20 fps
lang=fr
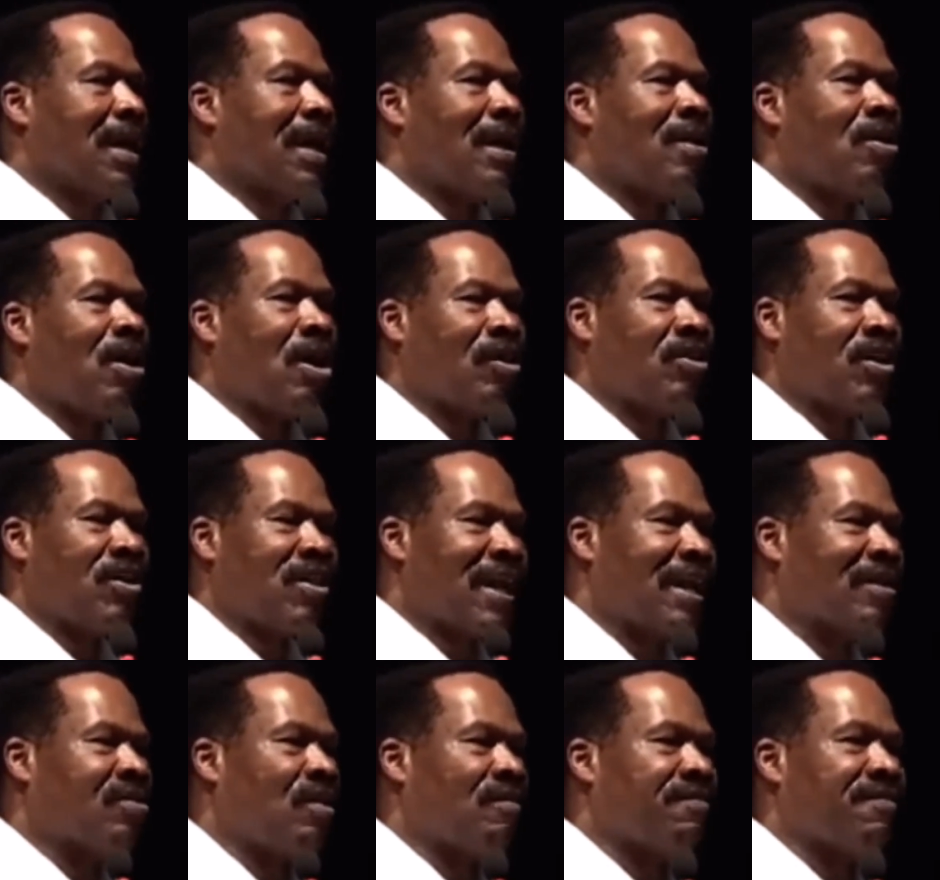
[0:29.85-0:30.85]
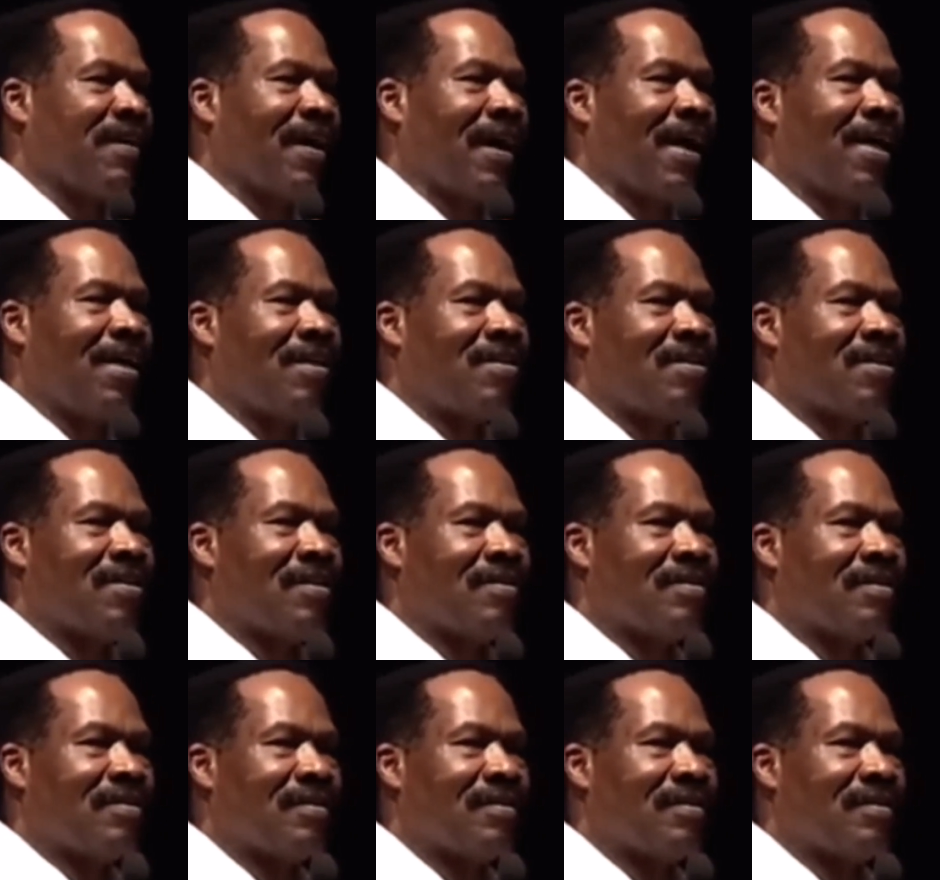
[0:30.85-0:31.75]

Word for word: et lors de cette conférence,